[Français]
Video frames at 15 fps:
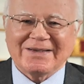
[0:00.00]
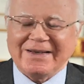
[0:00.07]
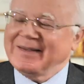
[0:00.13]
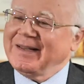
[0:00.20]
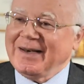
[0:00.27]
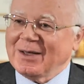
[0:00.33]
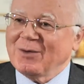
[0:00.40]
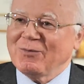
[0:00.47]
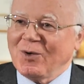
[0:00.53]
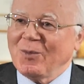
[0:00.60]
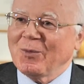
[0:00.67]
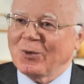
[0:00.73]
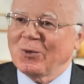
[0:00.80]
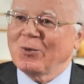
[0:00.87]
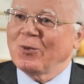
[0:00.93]
Ça a été une
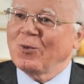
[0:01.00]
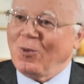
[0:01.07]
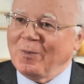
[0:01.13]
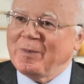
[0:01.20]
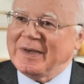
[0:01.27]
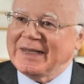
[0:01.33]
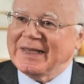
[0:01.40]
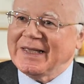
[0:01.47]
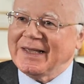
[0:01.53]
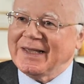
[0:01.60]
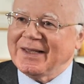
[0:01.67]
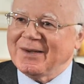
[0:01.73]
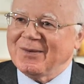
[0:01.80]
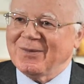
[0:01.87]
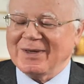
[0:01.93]
réforme
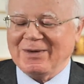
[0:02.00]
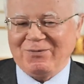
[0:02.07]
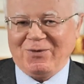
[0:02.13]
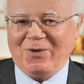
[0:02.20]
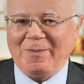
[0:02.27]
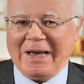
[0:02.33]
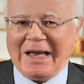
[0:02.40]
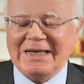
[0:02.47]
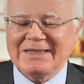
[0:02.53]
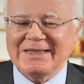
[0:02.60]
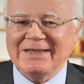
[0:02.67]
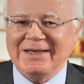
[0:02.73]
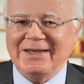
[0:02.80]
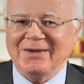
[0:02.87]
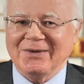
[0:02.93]
compliquée, une réforme
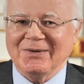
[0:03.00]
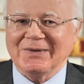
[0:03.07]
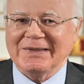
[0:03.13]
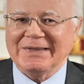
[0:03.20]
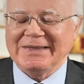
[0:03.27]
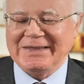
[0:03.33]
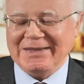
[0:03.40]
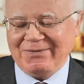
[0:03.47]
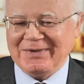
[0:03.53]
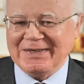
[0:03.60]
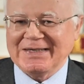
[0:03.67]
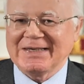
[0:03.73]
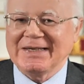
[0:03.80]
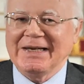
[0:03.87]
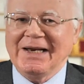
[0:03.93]
assez
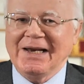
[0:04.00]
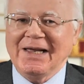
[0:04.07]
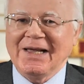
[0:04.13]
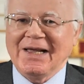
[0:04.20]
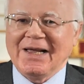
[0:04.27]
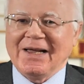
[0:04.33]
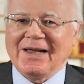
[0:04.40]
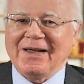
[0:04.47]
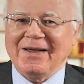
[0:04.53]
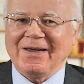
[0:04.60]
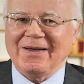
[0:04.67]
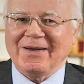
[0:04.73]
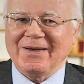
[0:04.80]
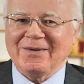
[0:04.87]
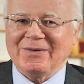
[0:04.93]
difficile.
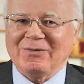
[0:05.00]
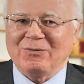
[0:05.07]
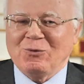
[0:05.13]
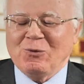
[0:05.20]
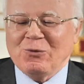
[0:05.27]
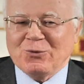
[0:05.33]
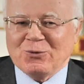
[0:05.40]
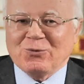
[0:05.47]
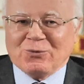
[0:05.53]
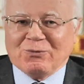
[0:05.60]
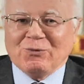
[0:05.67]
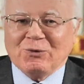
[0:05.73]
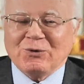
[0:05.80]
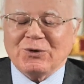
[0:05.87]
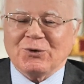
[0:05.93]
Euh, vous
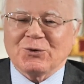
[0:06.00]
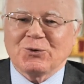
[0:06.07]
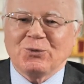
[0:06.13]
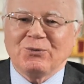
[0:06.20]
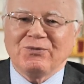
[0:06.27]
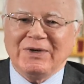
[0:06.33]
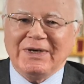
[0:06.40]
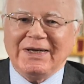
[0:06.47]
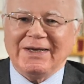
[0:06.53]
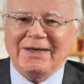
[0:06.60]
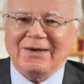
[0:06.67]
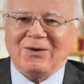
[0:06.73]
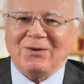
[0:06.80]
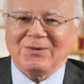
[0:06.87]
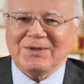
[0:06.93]
vous en
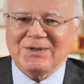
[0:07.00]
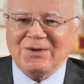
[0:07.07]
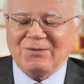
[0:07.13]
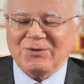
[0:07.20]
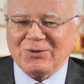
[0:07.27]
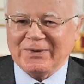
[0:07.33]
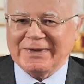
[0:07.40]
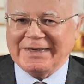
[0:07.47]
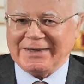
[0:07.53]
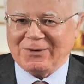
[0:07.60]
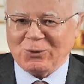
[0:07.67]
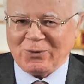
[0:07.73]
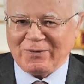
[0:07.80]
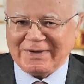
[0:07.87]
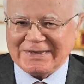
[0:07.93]
souvenez, en
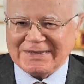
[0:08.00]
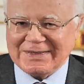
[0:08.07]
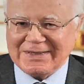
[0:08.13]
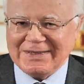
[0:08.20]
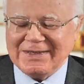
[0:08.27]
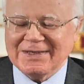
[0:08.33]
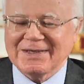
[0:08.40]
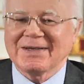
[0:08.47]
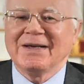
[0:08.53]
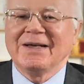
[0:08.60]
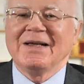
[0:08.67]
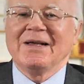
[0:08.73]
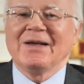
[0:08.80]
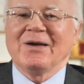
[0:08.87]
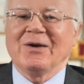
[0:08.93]
1986,
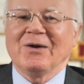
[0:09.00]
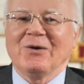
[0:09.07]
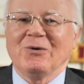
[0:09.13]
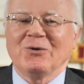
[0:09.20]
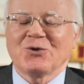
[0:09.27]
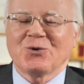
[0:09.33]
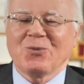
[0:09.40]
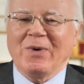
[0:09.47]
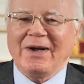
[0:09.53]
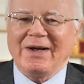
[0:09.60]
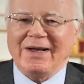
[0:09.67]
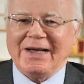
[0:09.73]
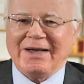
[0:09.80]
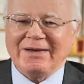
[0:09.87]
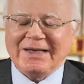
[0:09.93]
le choix
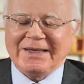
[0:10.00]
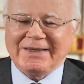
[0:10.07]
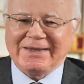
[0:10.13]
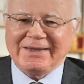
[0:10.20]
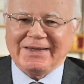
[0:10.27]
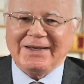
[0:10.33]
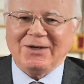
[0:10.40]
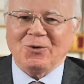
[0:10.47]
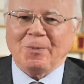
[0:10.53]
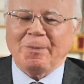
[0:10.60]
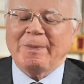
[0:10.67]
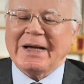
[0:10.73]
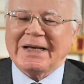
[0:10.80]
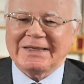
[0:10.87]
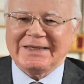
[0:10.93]
a été de
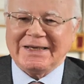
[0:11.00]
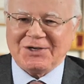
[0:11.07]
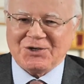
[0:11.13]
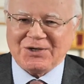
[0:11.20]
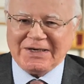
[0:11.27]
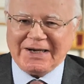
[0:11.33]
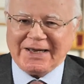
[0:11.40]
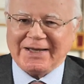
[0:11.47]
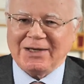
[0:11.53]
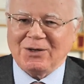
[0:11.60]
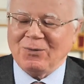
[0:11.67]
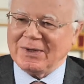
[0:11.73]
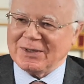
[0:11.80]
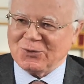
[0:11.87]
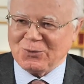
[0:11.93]
partager la
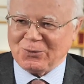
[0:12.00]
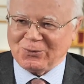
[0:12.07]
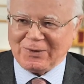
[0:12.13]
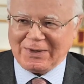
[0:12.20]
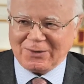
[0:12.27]
régulation de